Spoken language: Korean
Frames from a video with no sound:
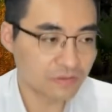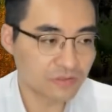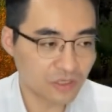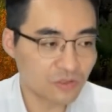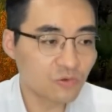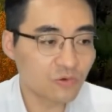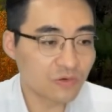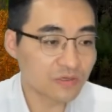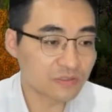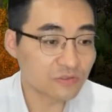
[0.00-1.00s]

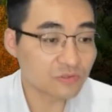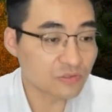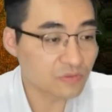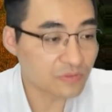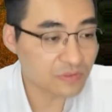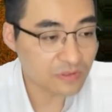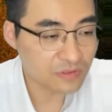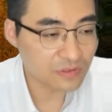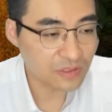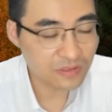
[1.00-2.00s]
재료공학이죠 어떻게 보면.
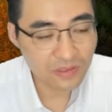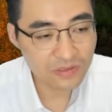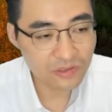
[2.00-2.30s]
그래서 창상